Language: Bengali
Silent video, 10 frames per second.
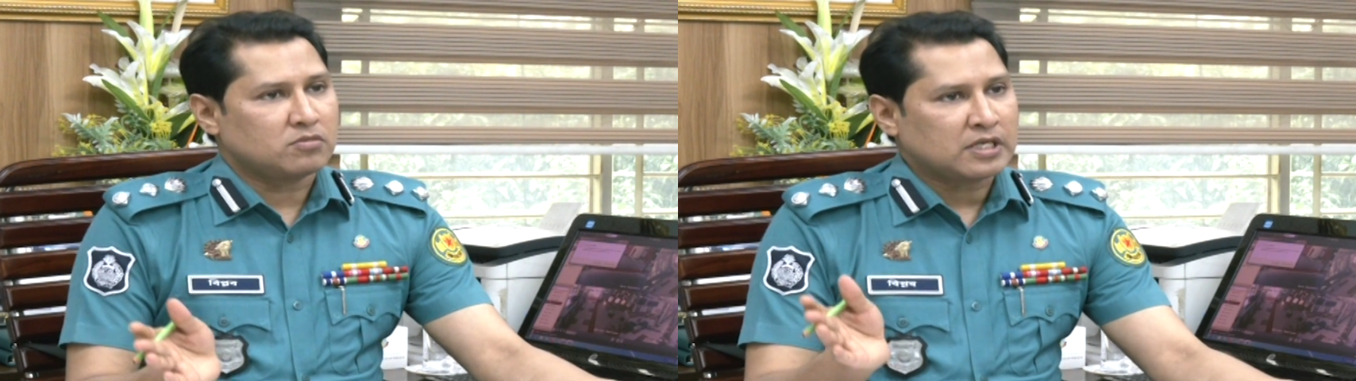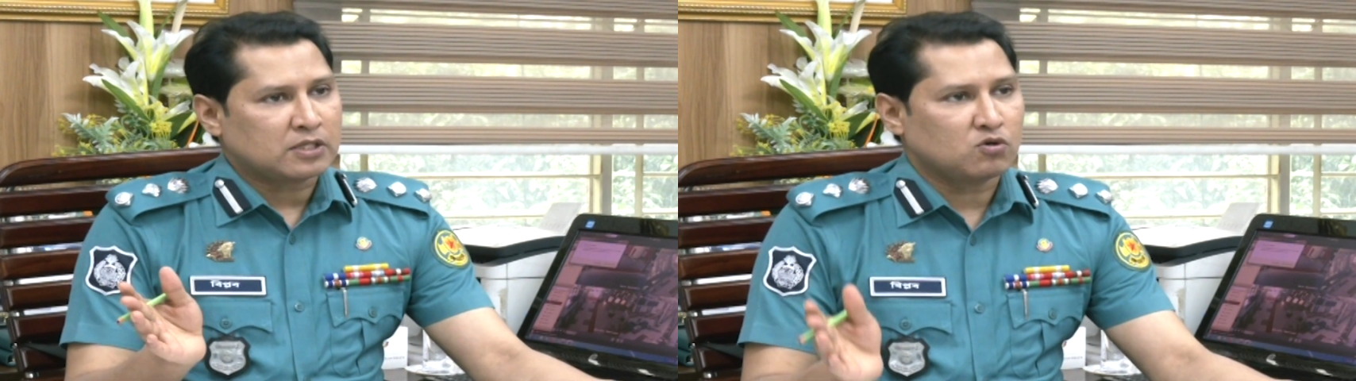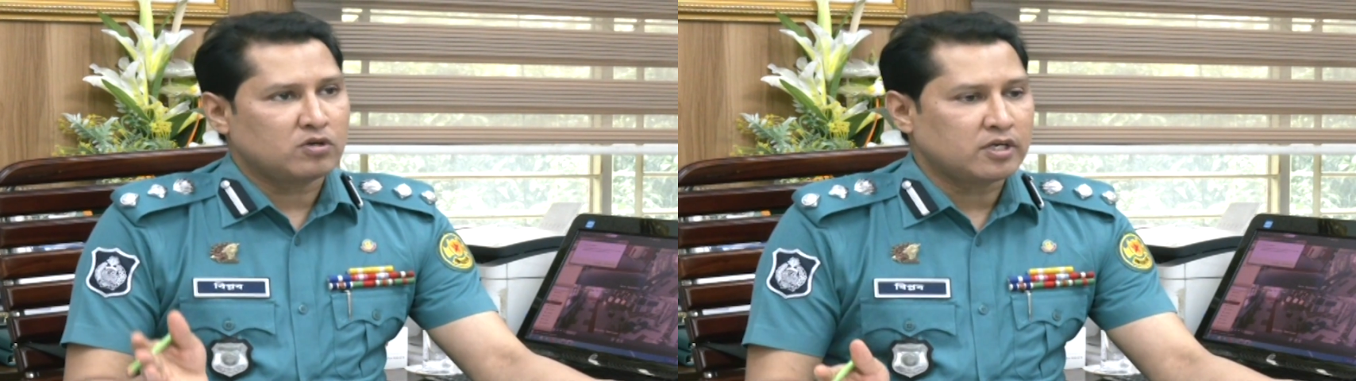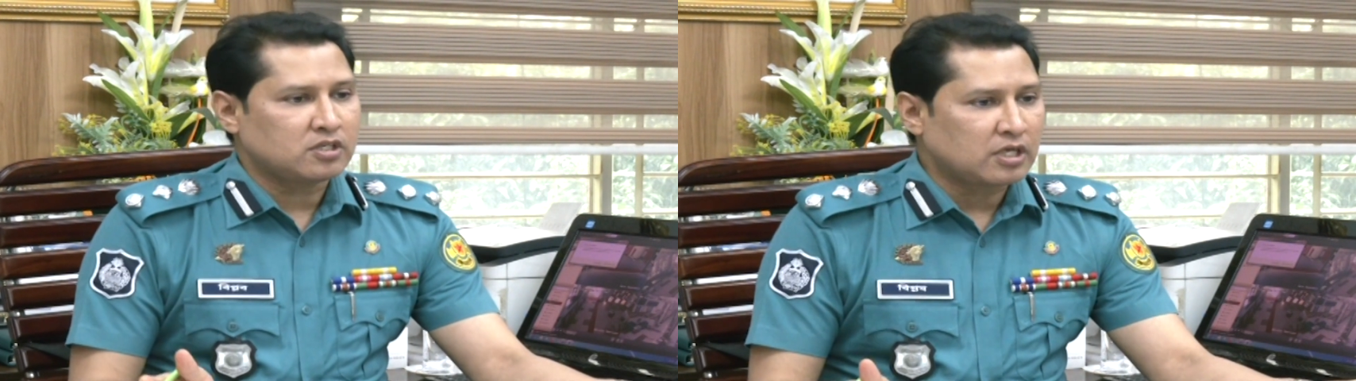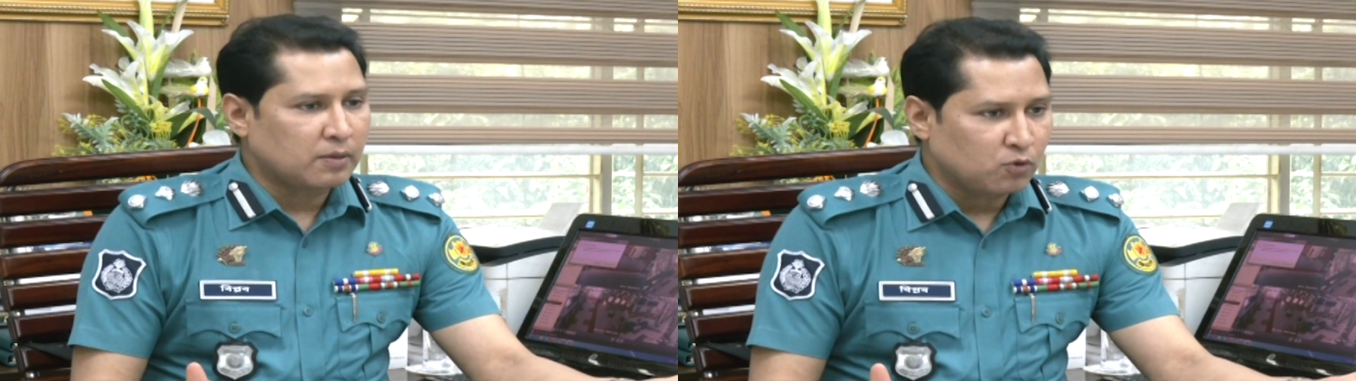ছাত্রলীগের
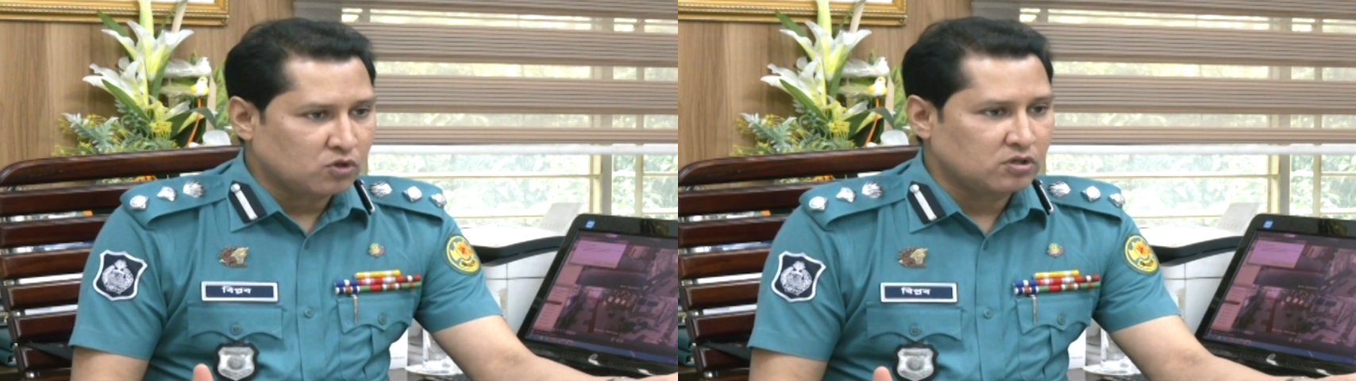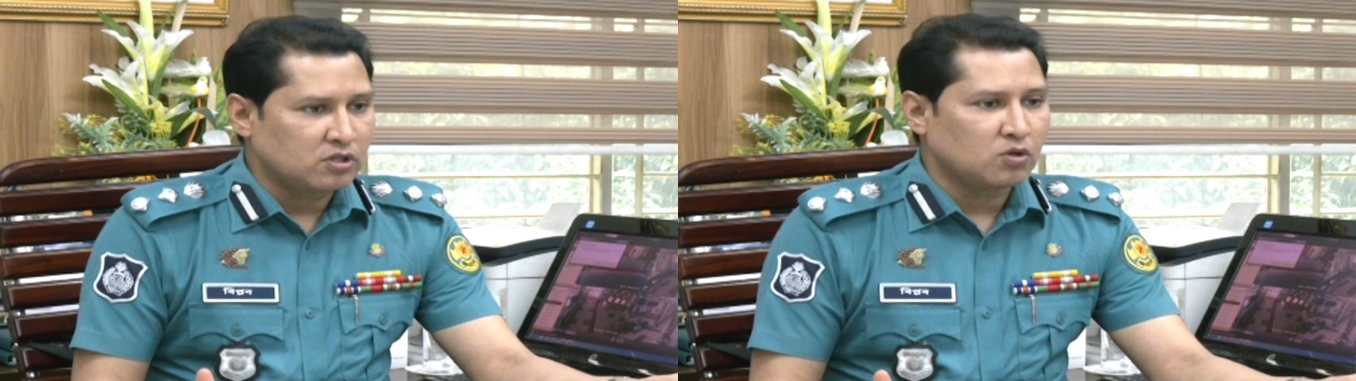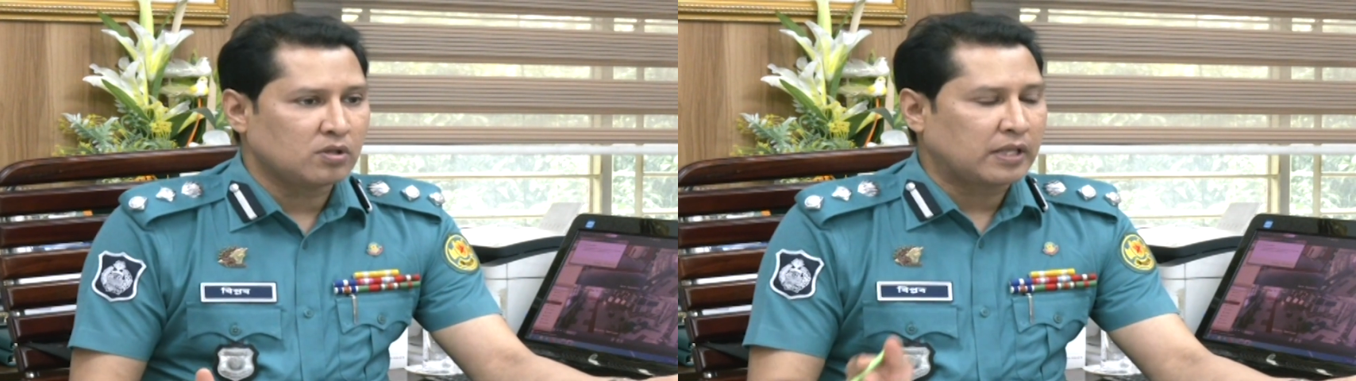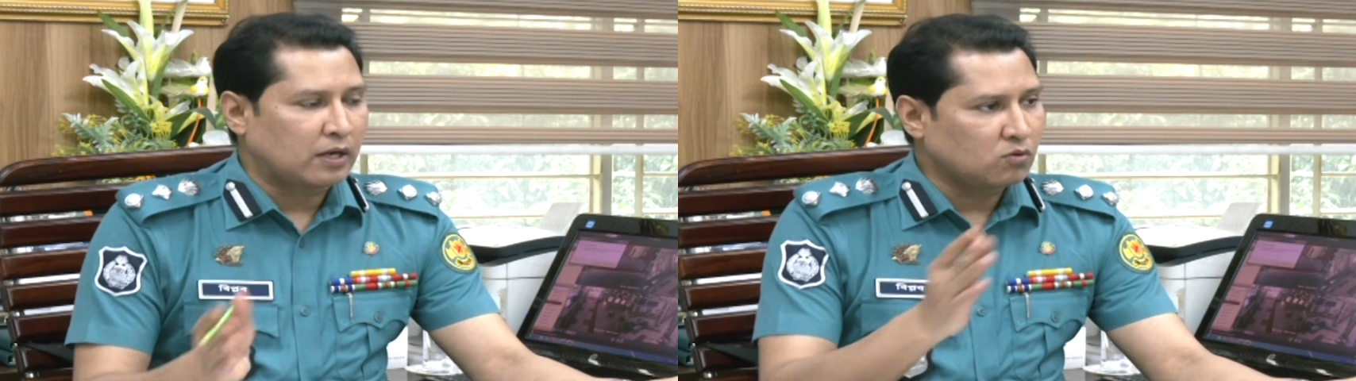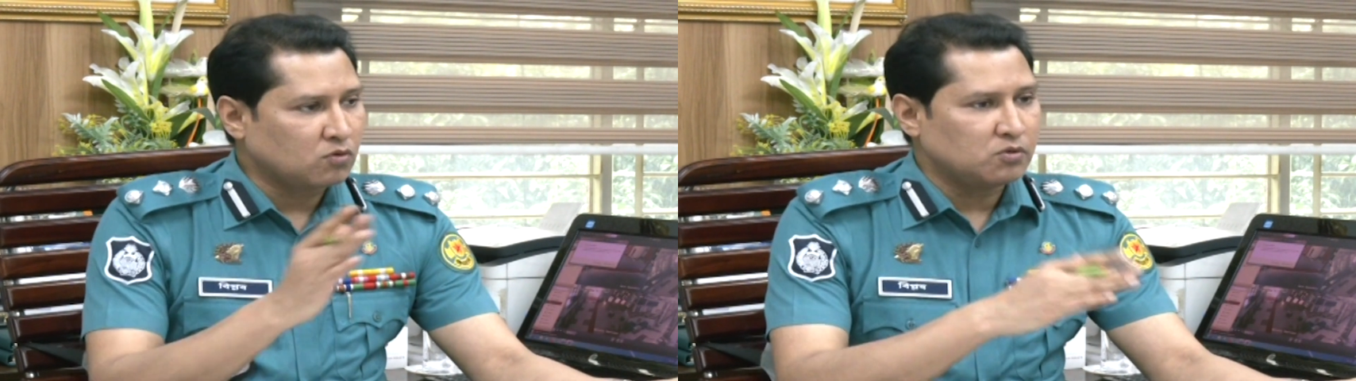যারা প্রতিনিধি দল
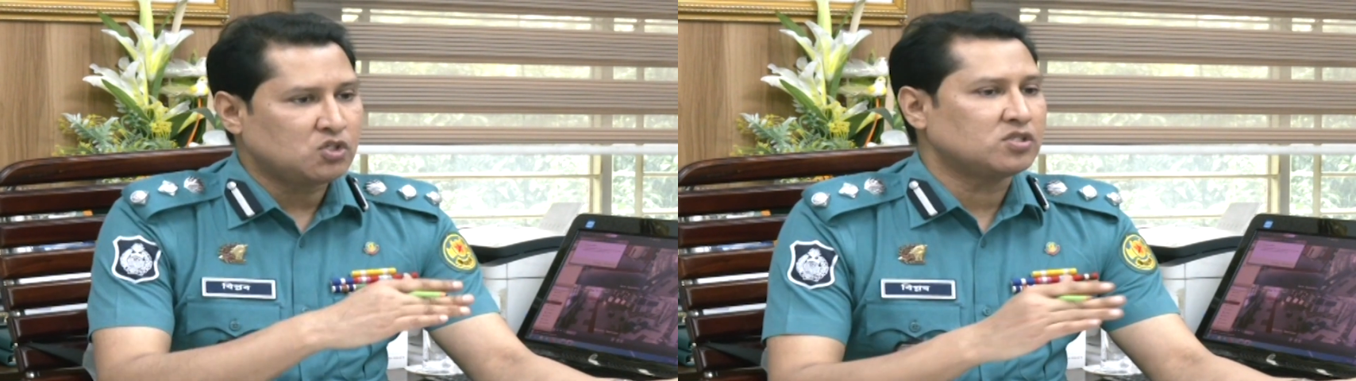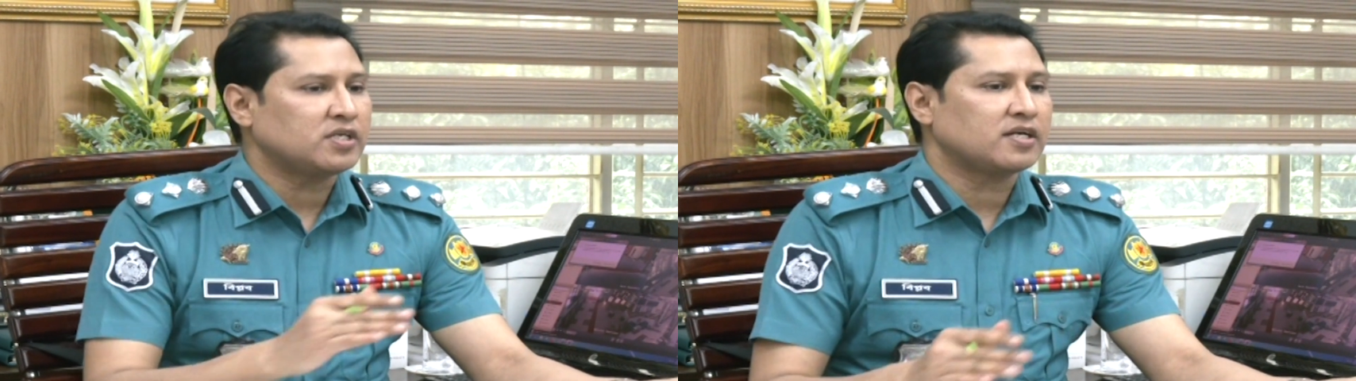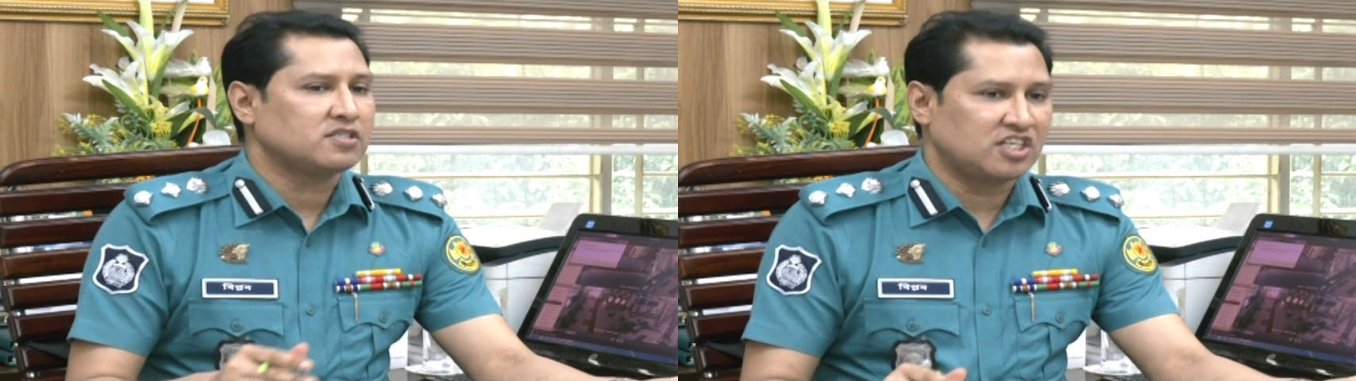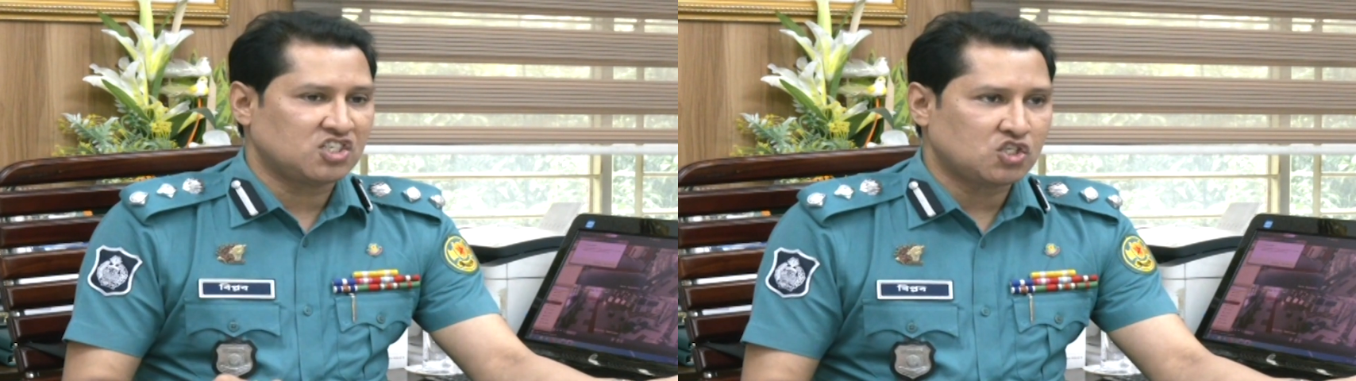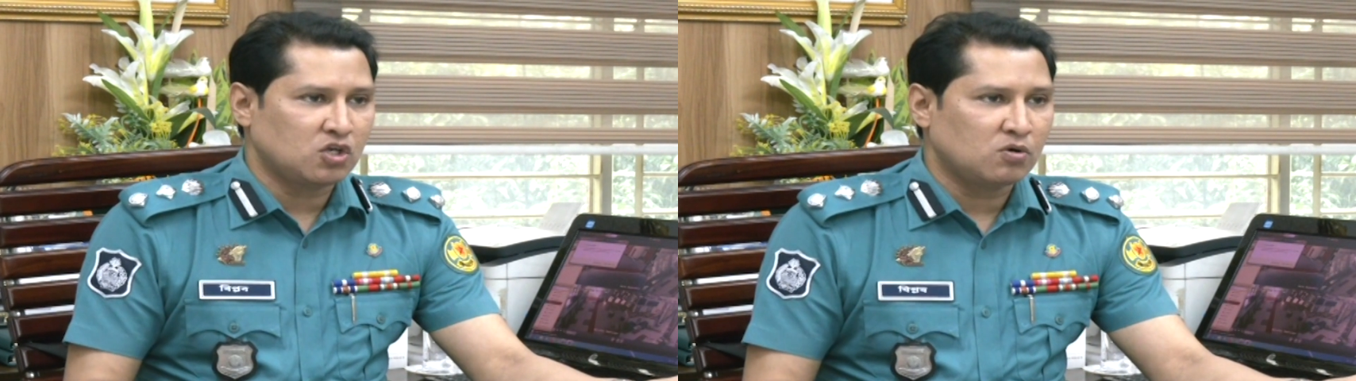তারাও কমিশনার স্যারের কাছে
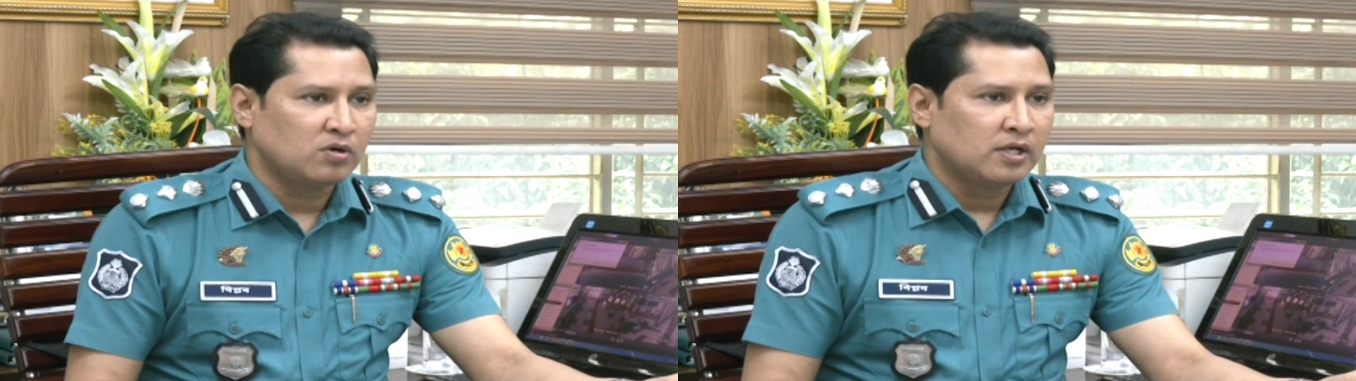এসেছিল